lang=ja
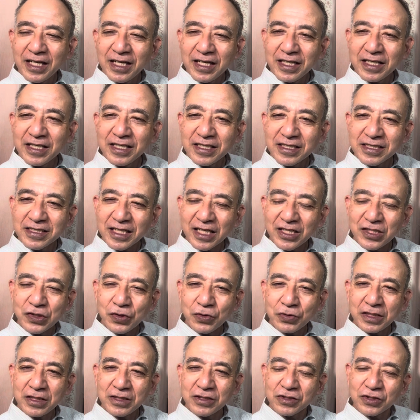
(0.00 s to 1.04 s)
えー、最初
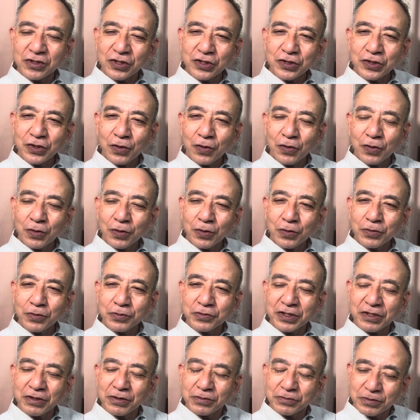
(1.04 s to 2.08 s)
に水上、
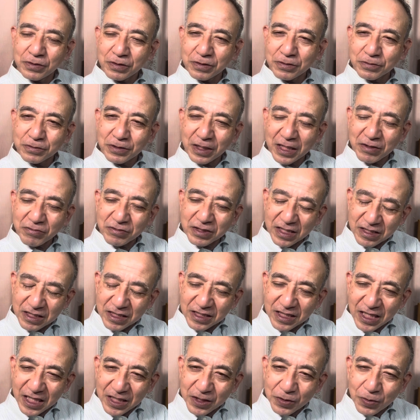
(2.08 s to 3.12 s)
ウクライナの
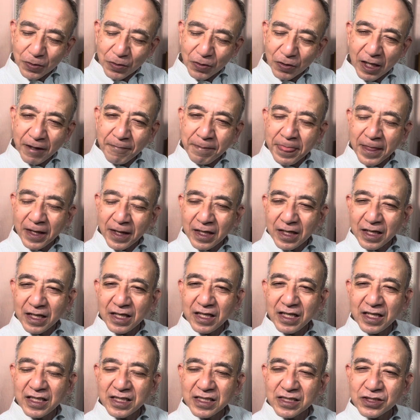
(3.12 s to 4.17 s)
ゼレンスキー大統領が、
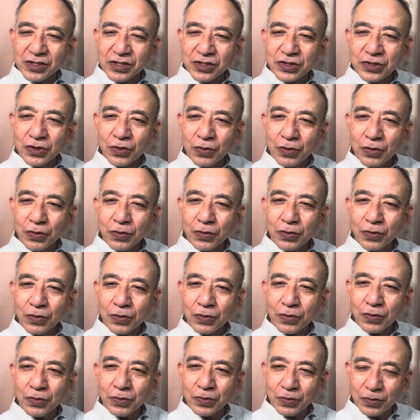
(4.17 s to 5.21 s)
えー、水
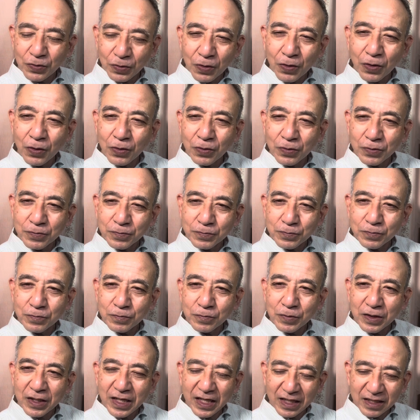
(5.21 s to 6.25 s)
上
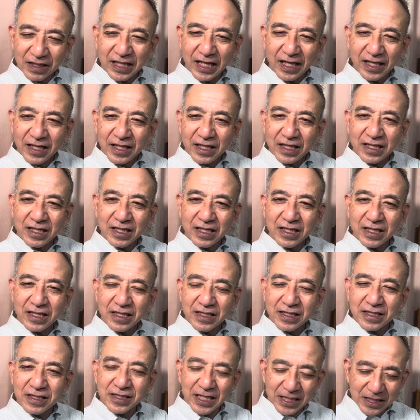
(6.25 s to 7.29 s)
ドローン艦隊、
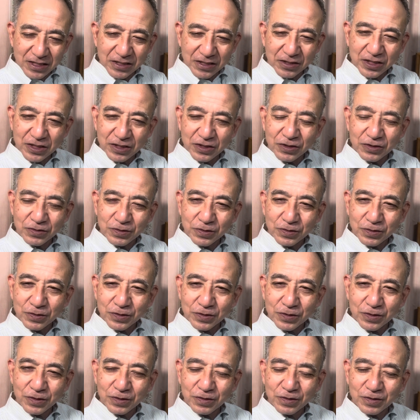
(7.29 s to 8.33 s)
えー、設立
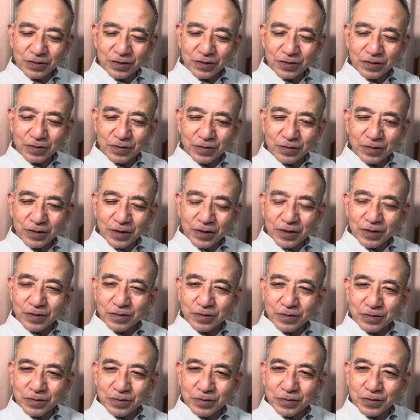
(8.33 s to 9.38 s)
す,、う
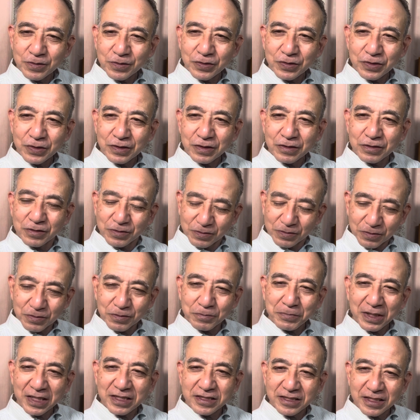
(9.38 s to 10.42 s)
ん、する、
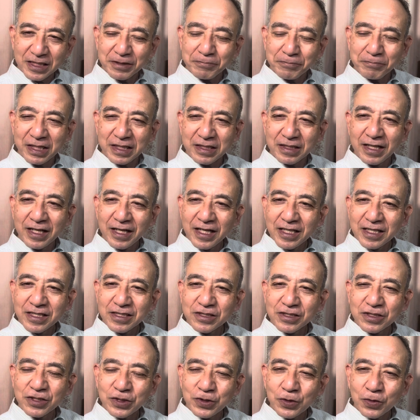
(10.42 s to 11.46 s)
まあ、まあ、
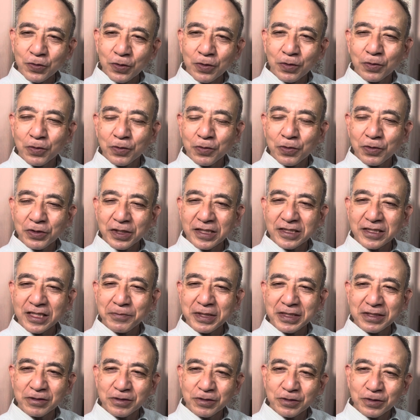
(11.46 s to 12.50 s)
水上ドローンを攻撃して
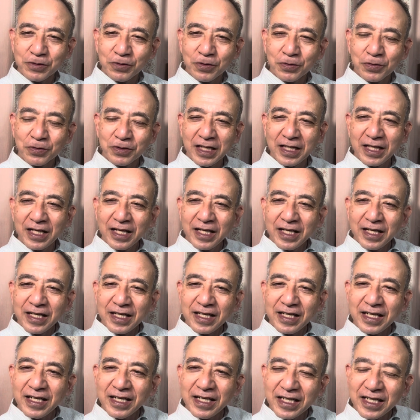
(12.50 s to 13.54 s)
ますということで、
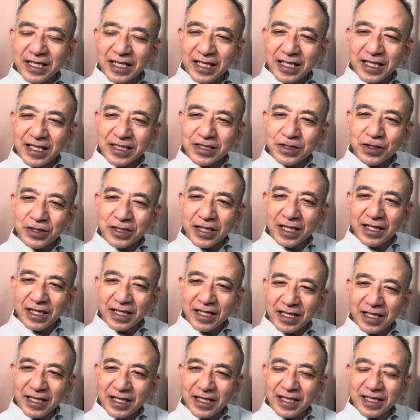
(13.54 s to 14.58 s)
えー、そして、
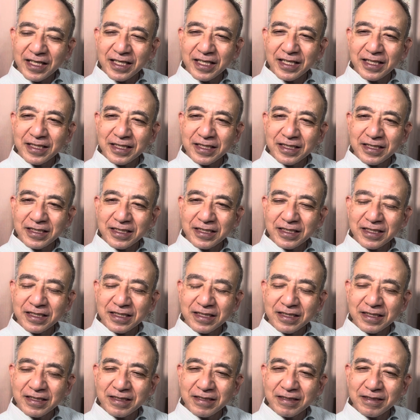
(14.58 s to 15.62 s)

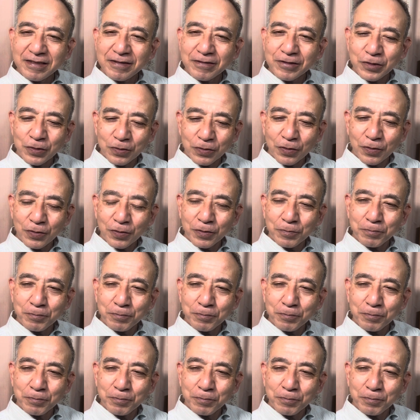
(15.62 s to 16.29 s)
えー、その、